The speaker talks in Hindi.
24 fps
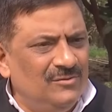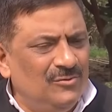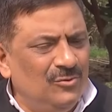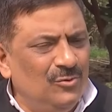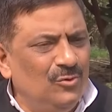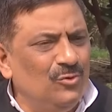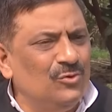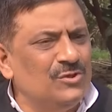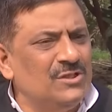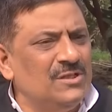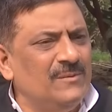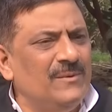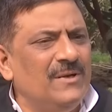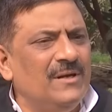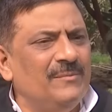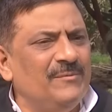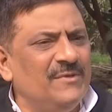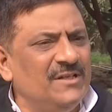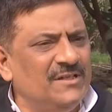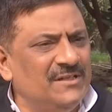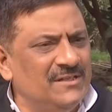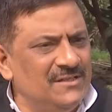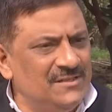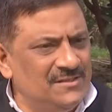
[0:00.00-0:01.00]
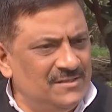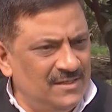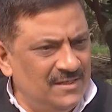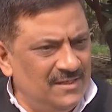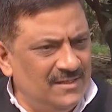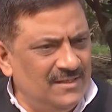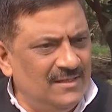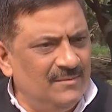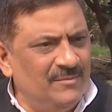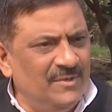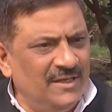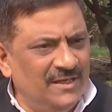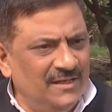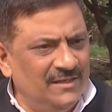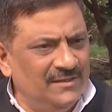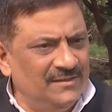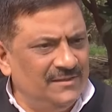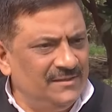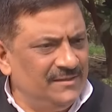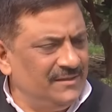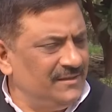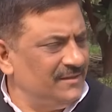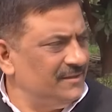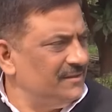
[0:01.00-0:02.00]
तो लोकसभा में किस तरह का
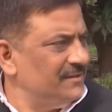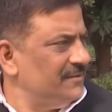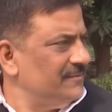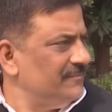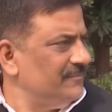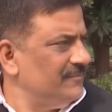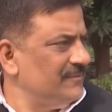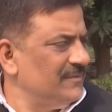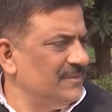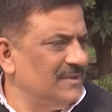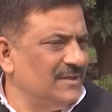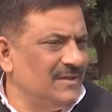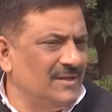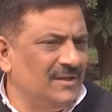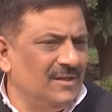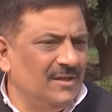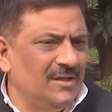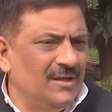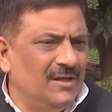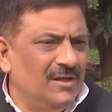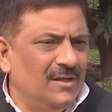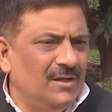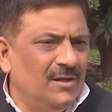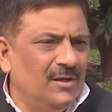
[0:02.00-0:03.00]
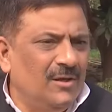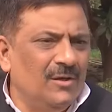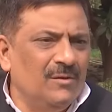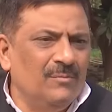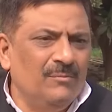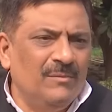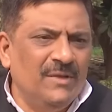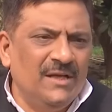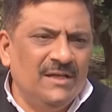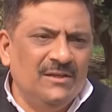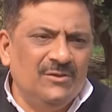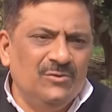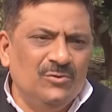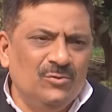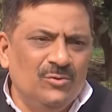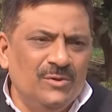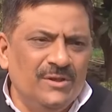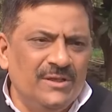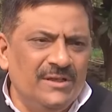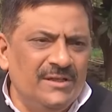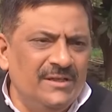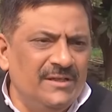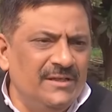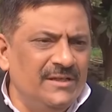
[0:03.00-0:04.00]
बयान दिए थे और मैं तो
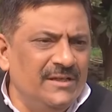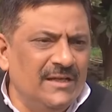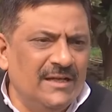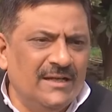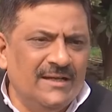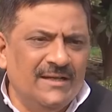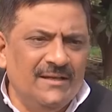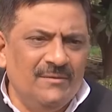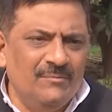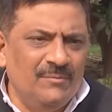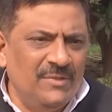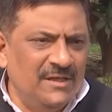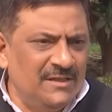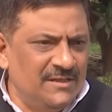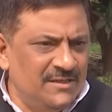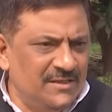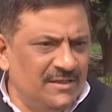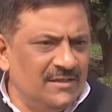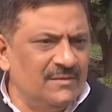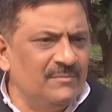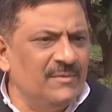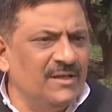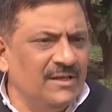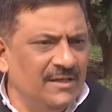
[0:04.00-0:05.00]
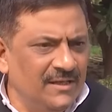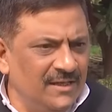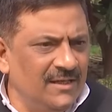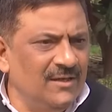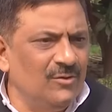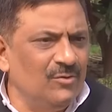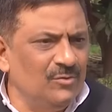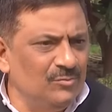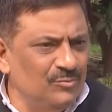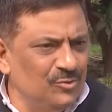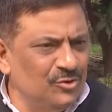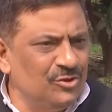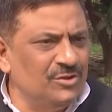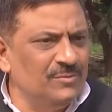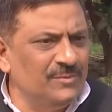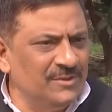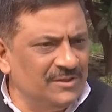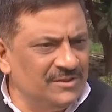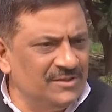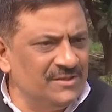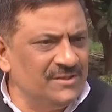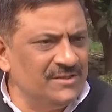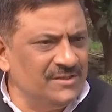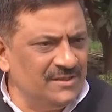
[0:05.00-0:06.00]
इंडिया के बैठक में गया हूं
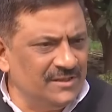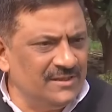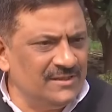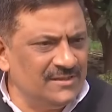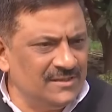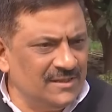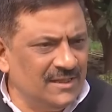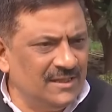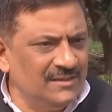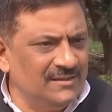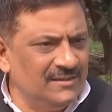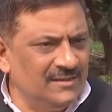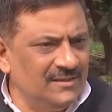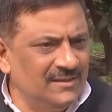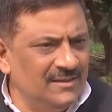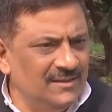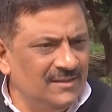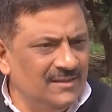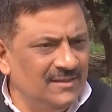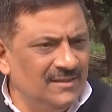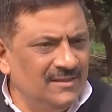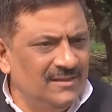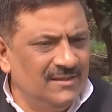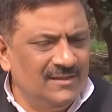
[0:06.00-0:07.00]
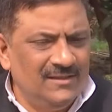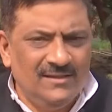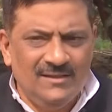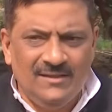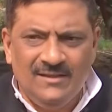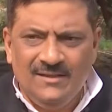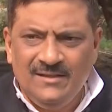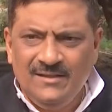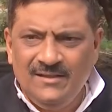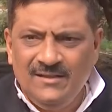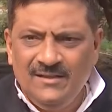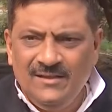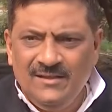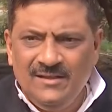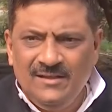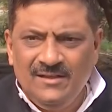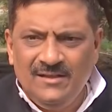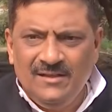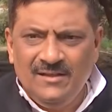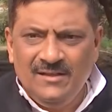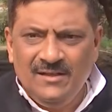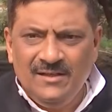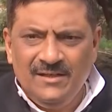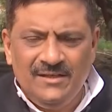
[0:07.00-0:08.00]
मुख्यमंत्री जी के साथ
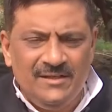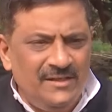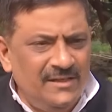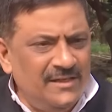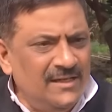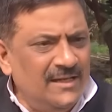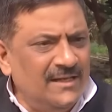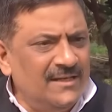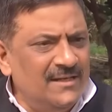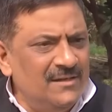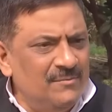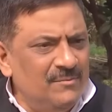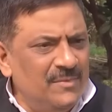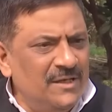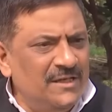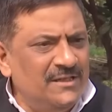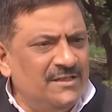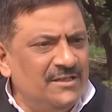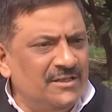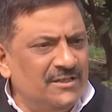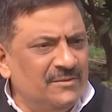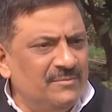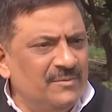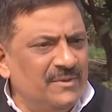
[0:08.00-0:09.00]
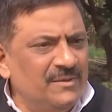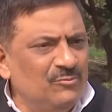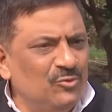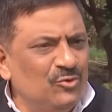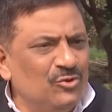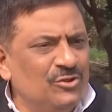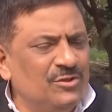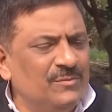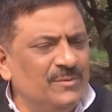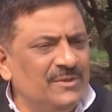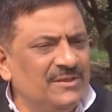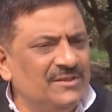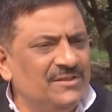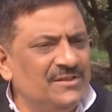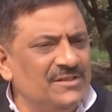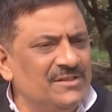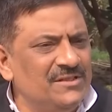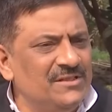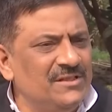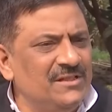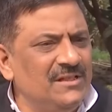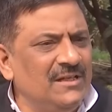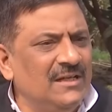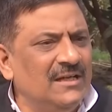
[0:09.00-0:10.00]
इंडिया के बैठक में मुख्यमंत्री
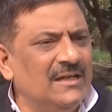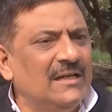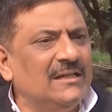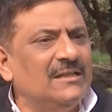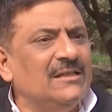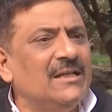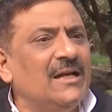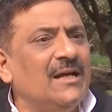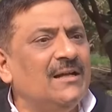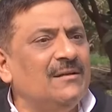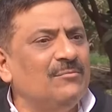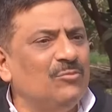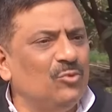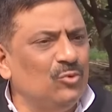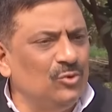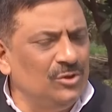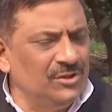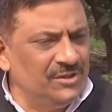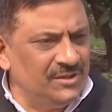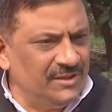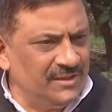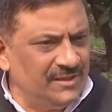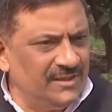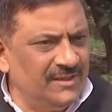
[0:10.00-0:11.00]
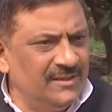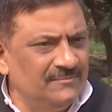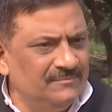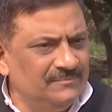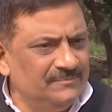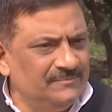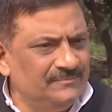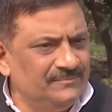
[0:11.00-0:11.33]
जी लगातार बोलते रहे